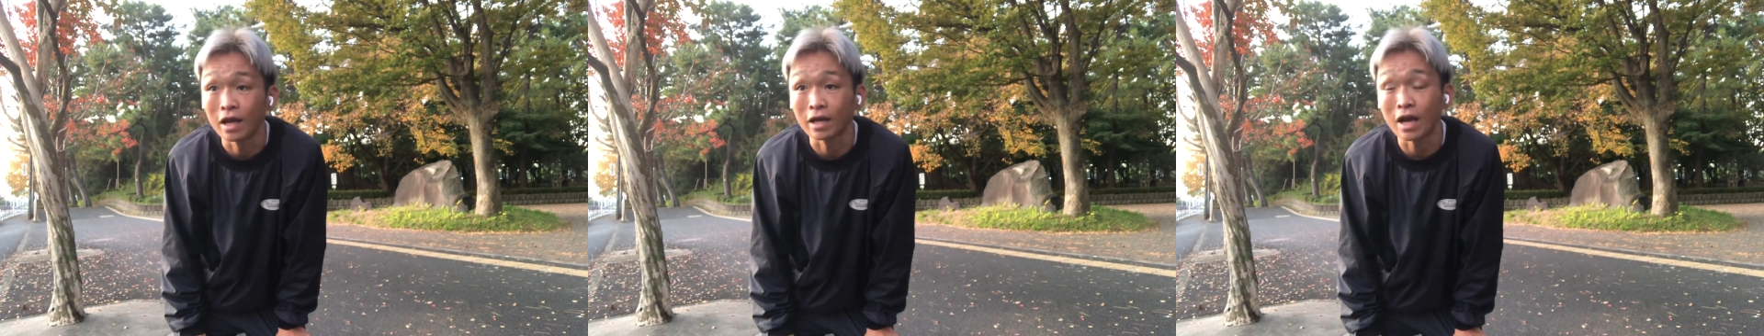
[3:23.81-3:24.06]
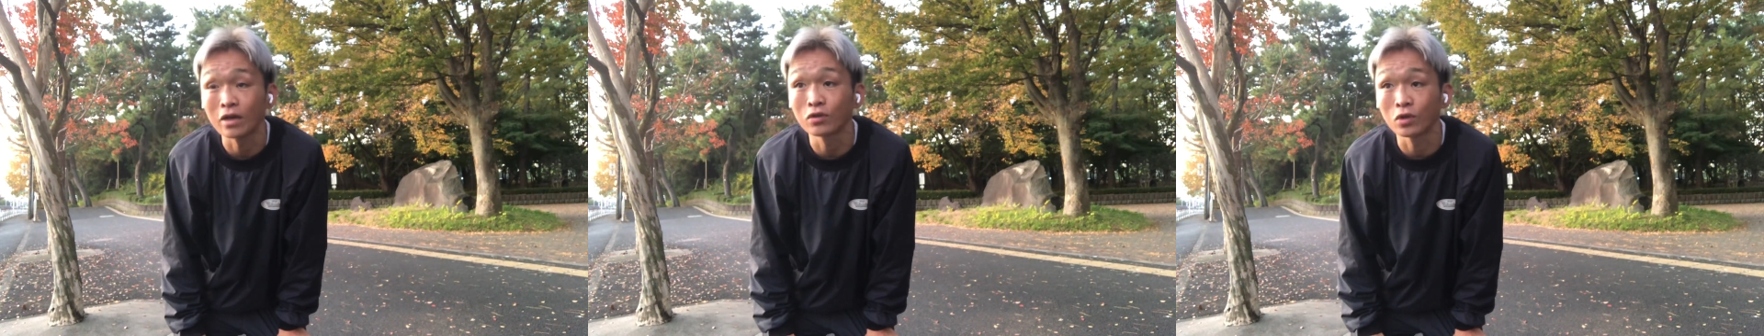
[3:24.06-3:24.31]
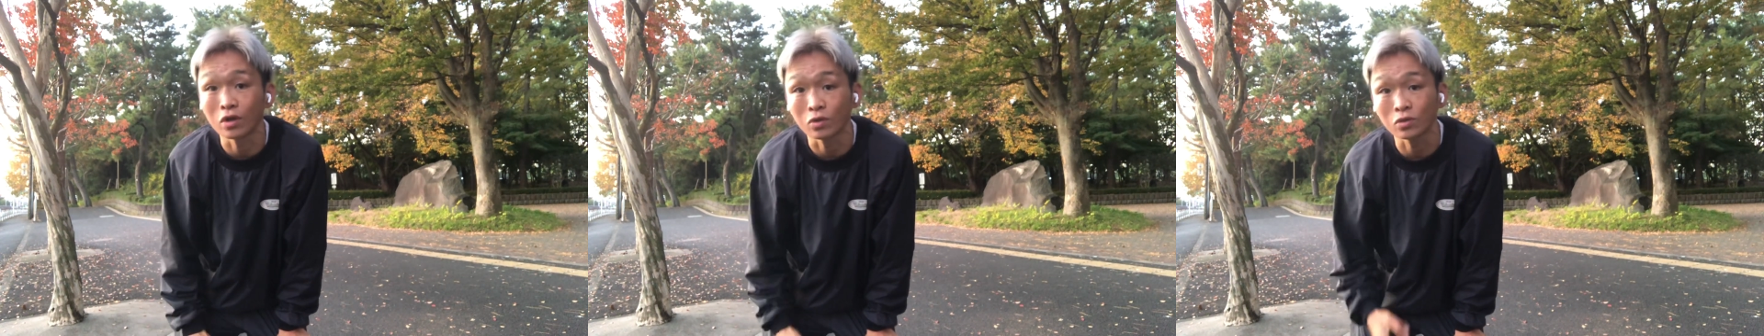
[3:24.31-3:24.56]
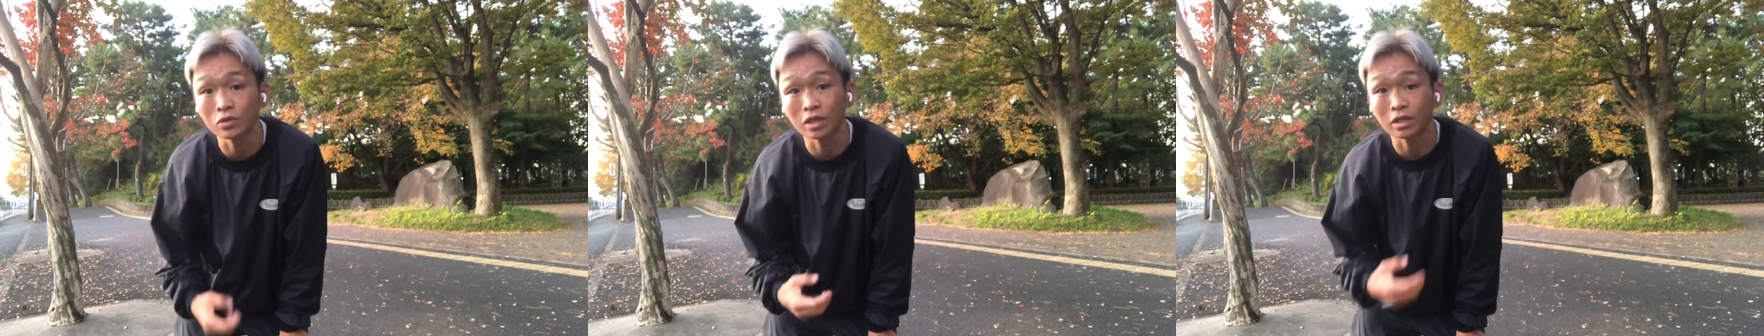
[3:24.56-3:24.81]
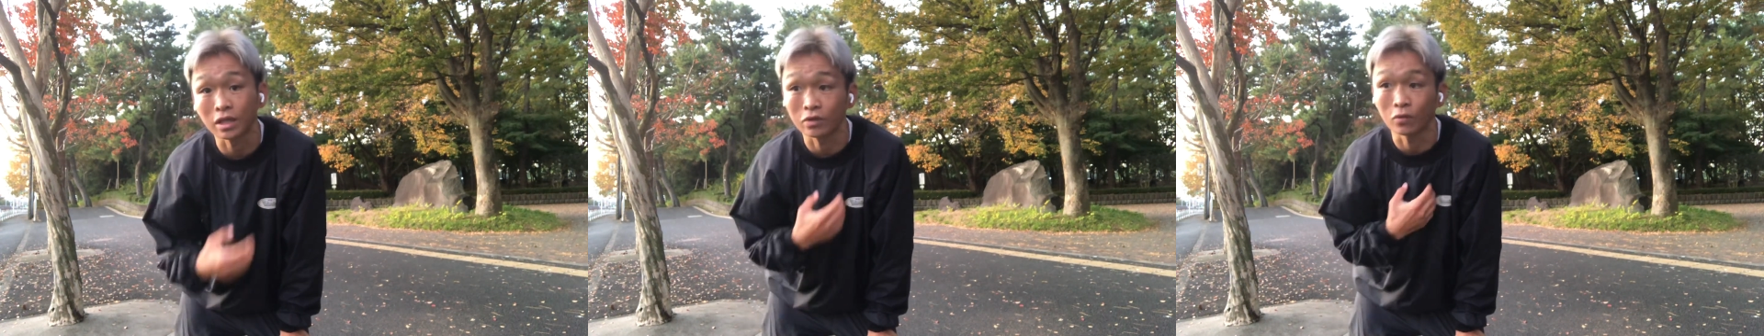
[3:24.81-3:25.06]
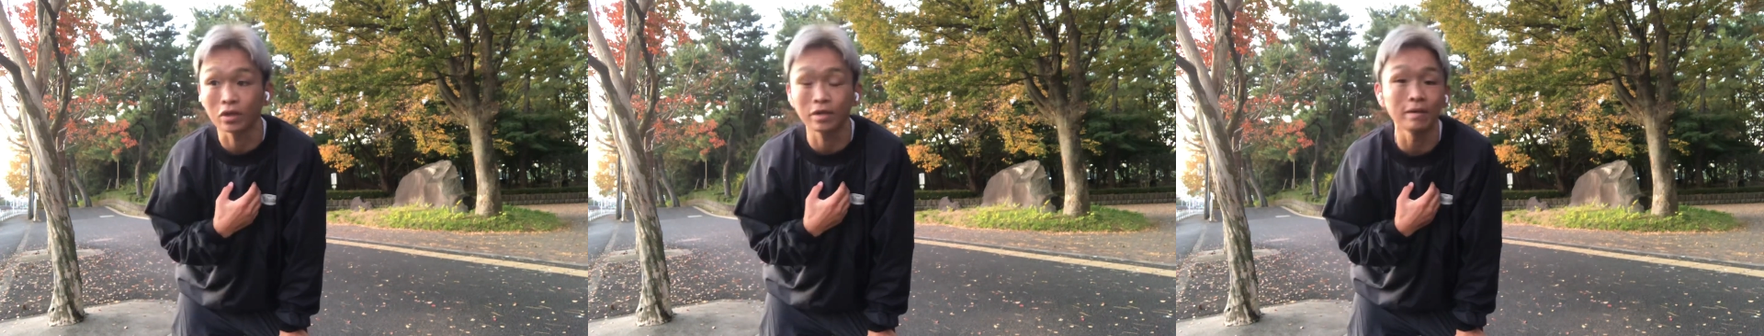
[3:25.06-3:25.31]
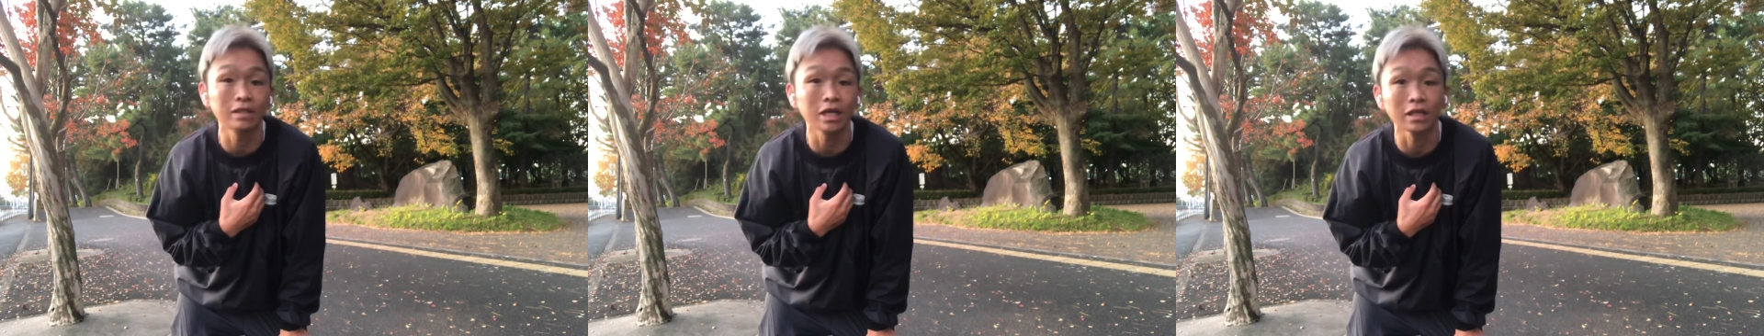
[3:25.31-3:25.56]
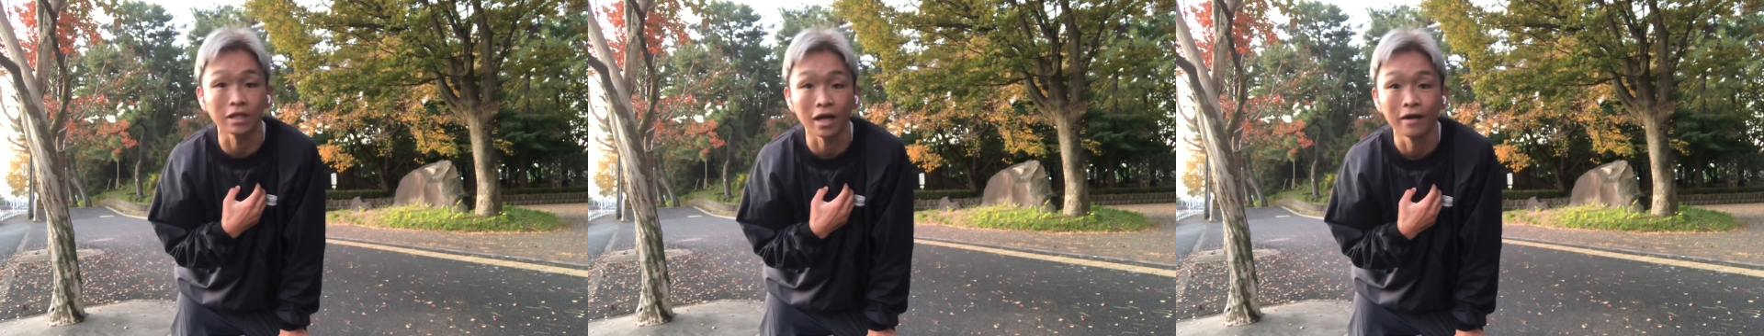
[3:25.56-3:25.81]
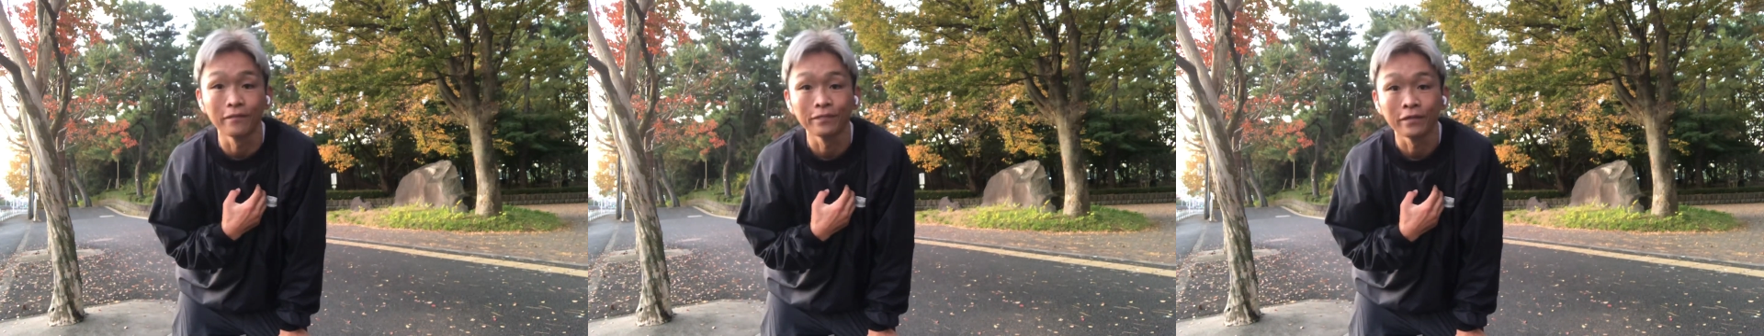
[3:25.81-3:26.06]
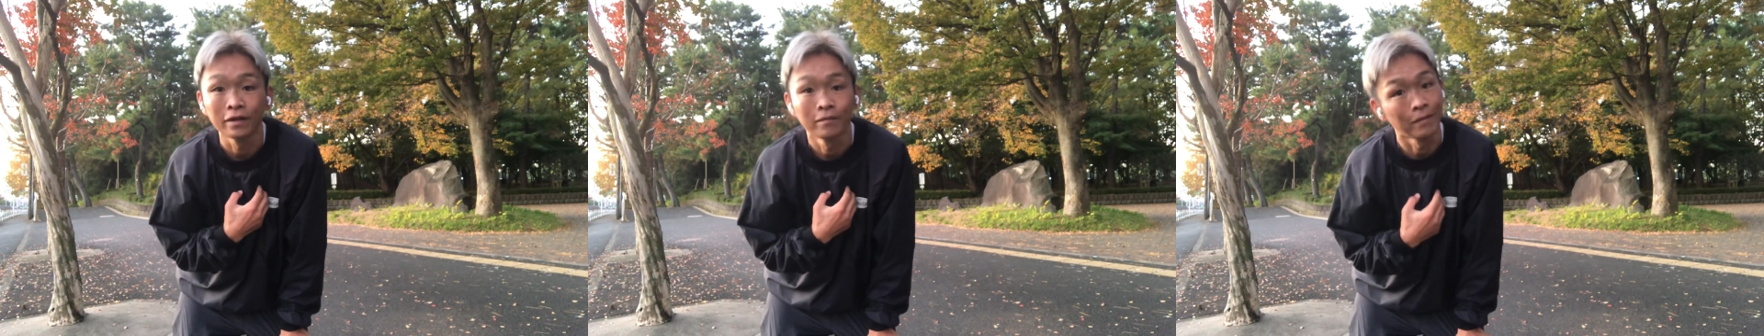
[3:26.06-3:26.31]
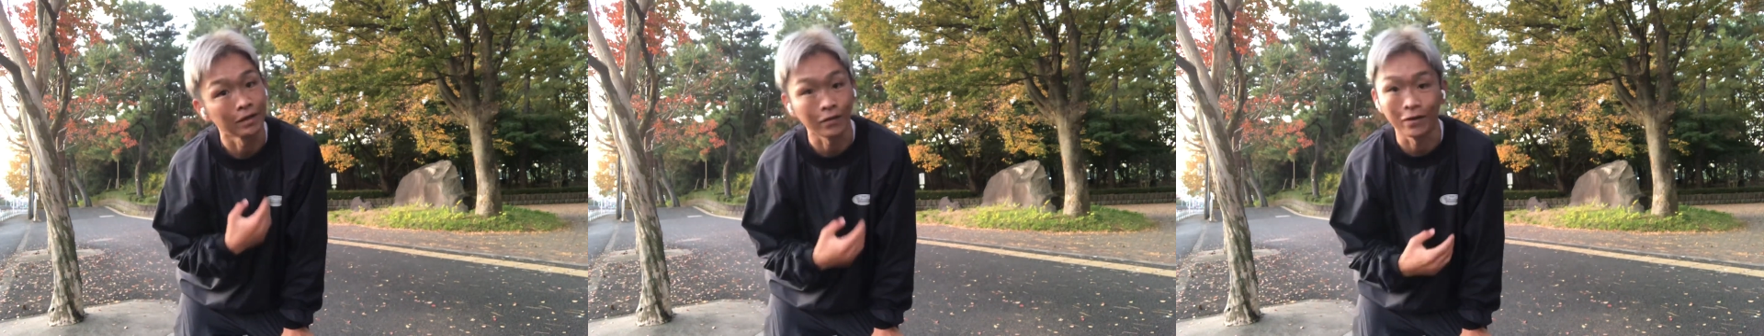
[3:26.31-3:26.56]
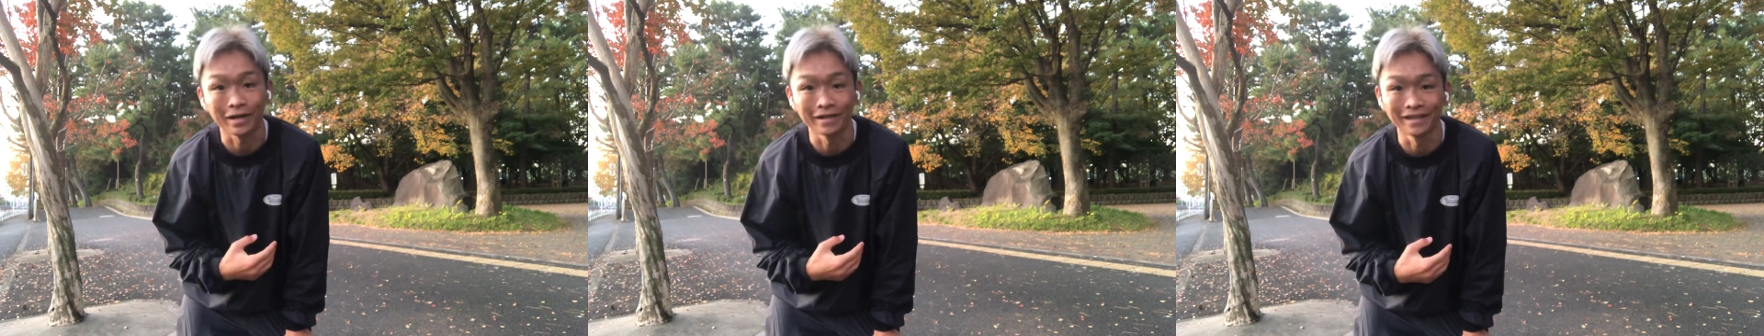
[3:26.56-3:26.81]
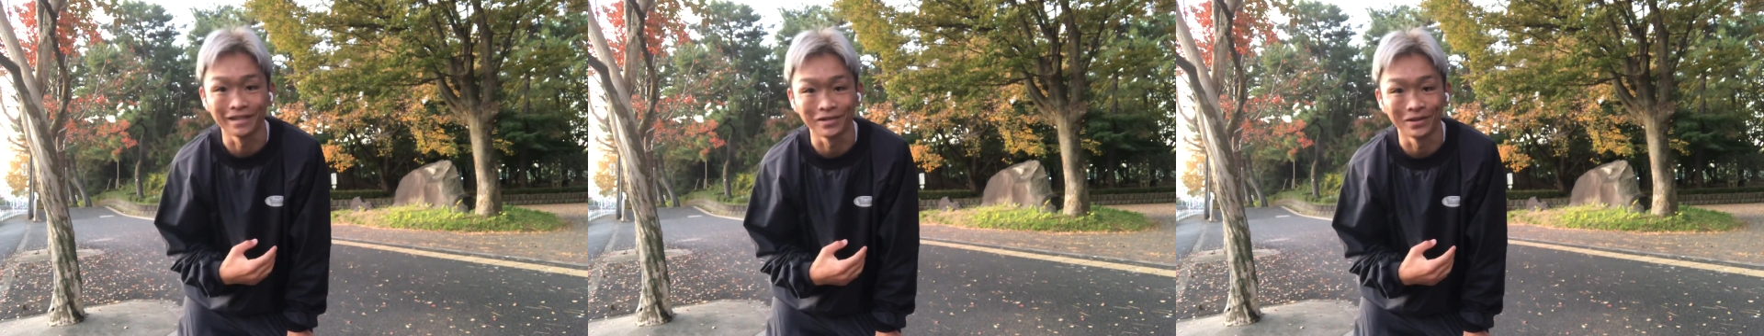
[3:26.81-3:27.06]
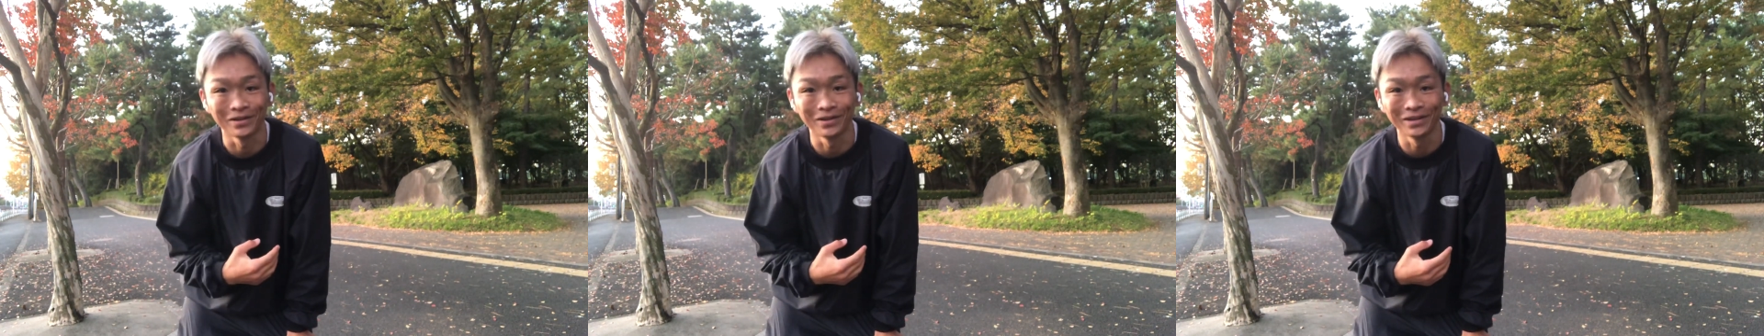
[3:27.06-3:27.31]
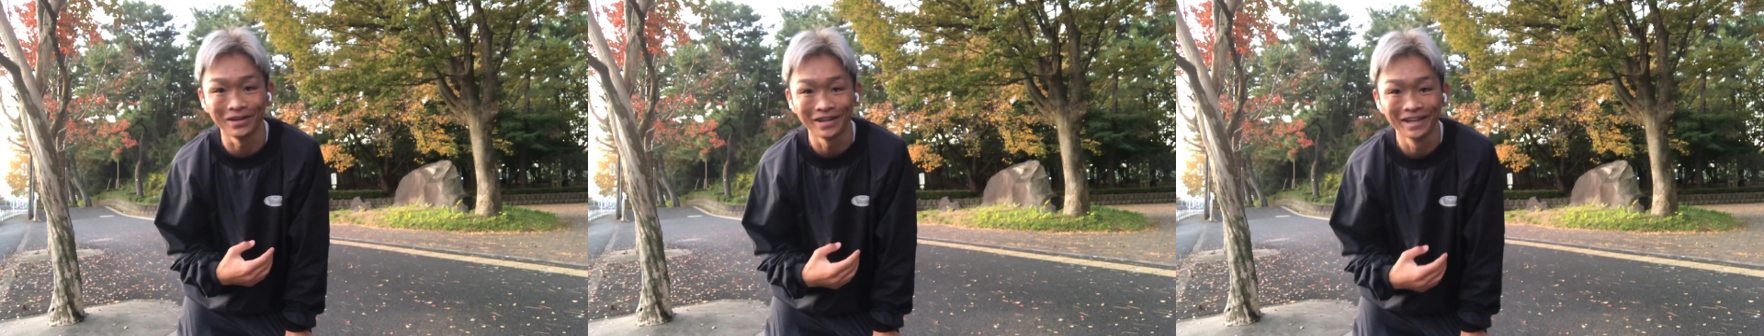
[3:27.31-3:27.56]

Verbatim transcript: 回復力が遅くなったって俺決めつけた、まだ分かんないぞ